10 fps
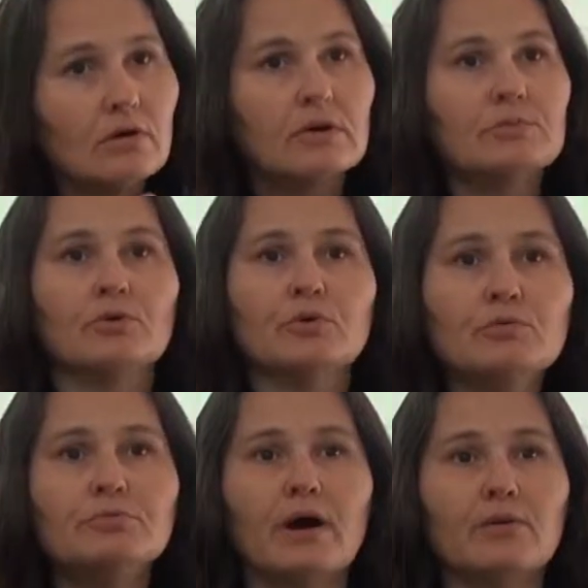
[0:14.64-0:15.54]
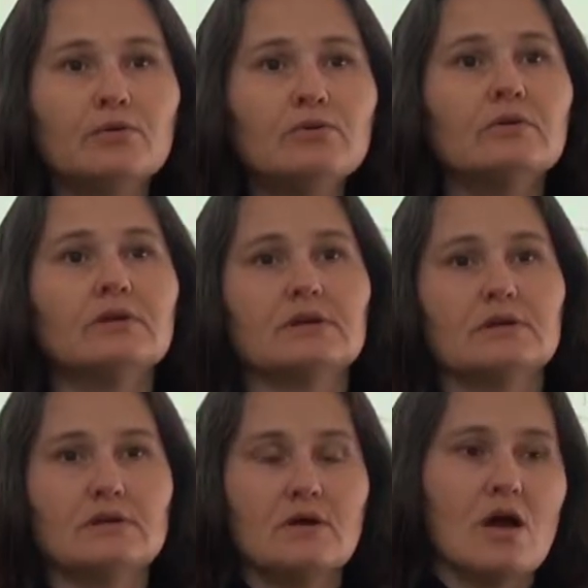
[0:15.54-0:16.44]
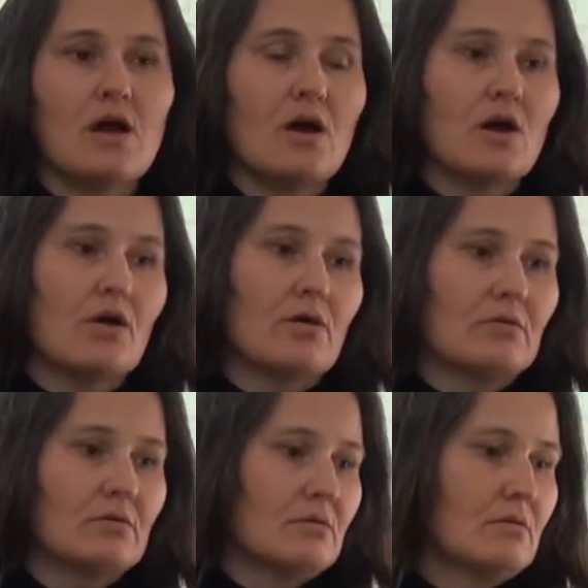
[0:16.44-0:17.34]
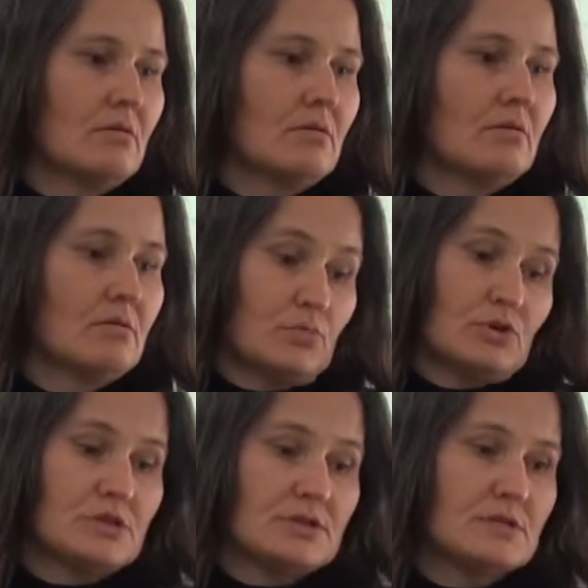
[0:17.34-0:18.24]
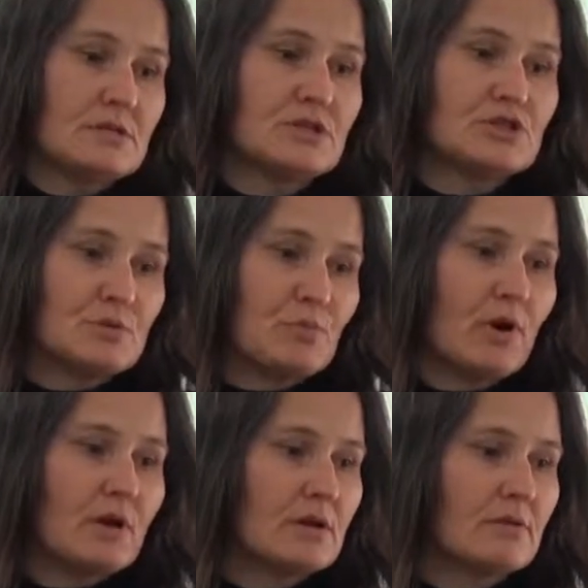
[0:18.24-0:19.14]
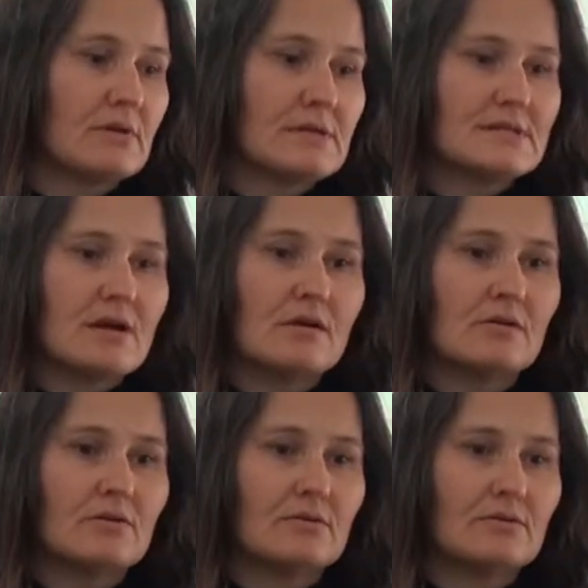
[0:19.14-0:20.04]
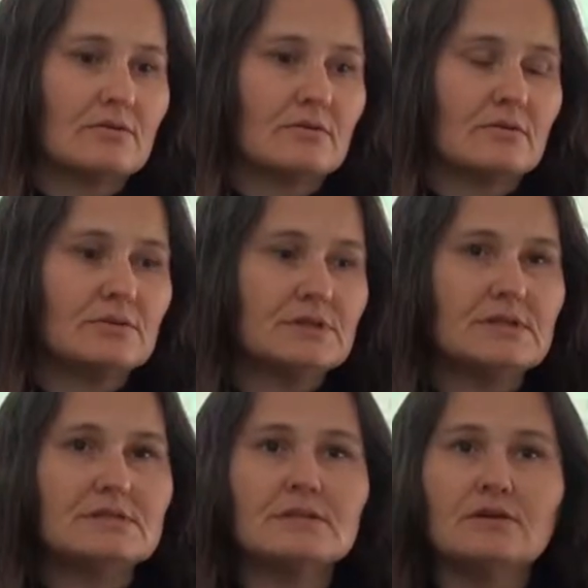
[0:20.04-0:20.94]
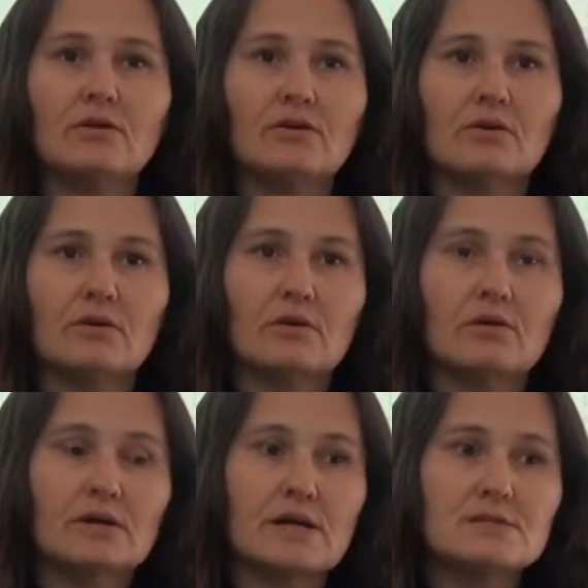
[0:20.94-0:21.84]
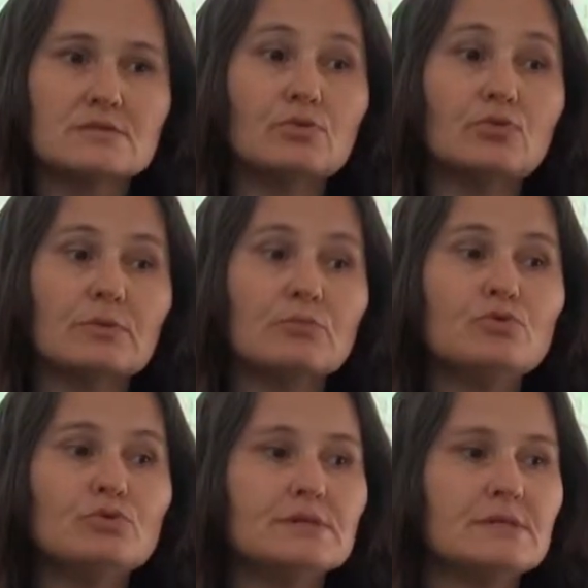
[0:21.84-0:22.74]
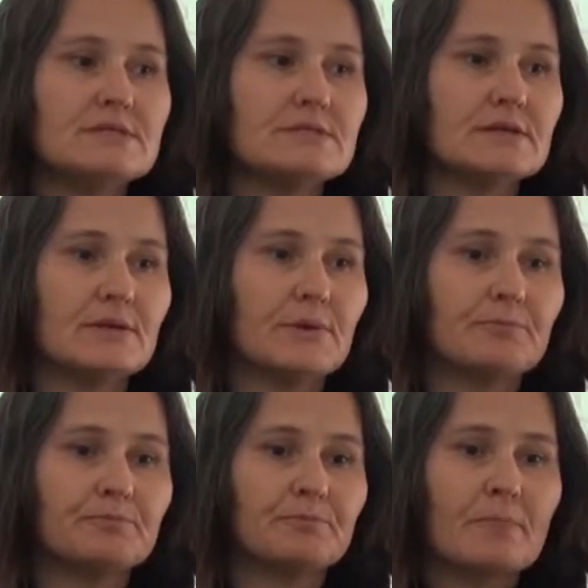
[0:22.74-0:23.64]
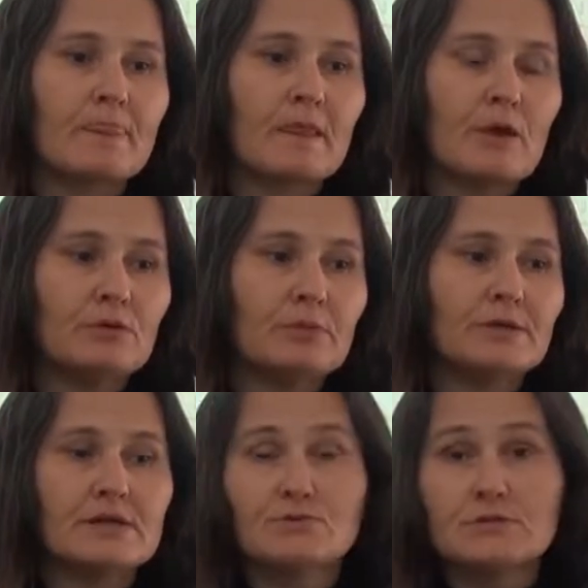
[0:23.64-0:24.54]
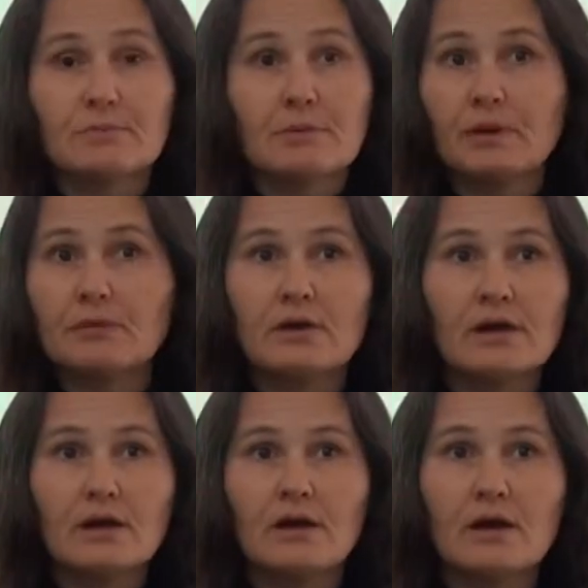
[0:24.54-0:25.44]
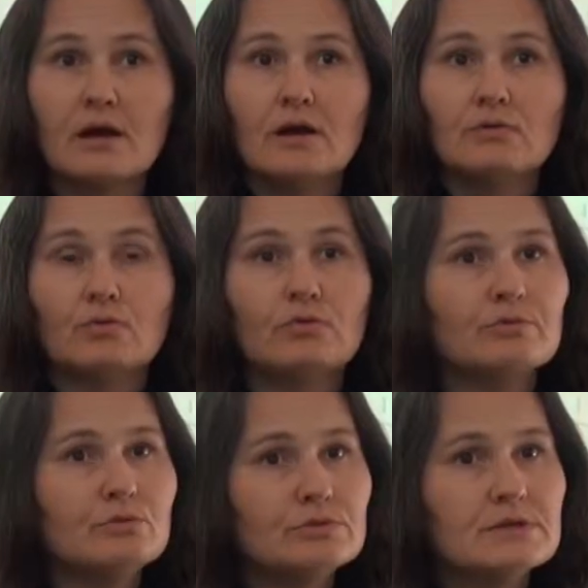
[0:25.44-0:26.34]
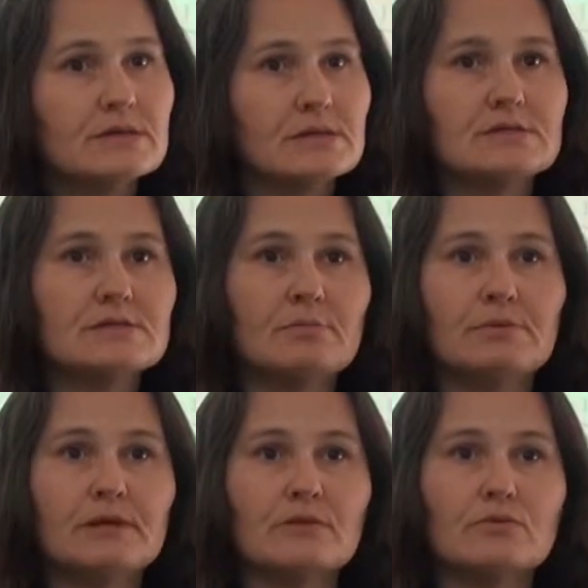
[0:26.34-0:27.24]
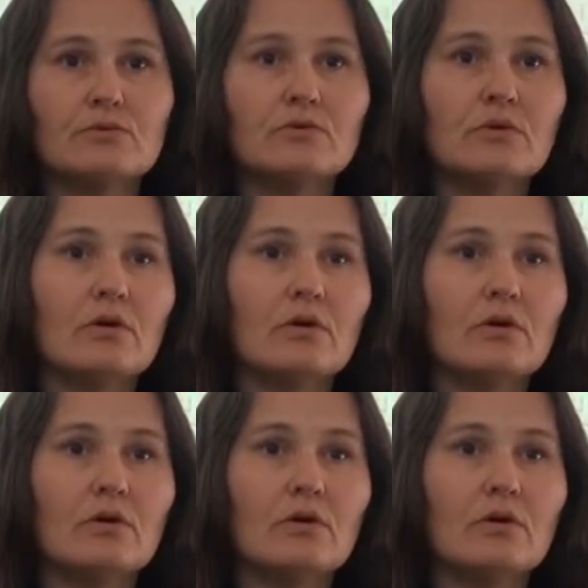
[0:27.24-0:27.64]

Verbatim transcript: en les prenant une par une. Dans les, je les ai essayées chez moi et on les a utilisées en classe. Donc on a beaucoup utilisé une application qui s'appelle Primaire. Donc on fait beaucoup d'exercices d'application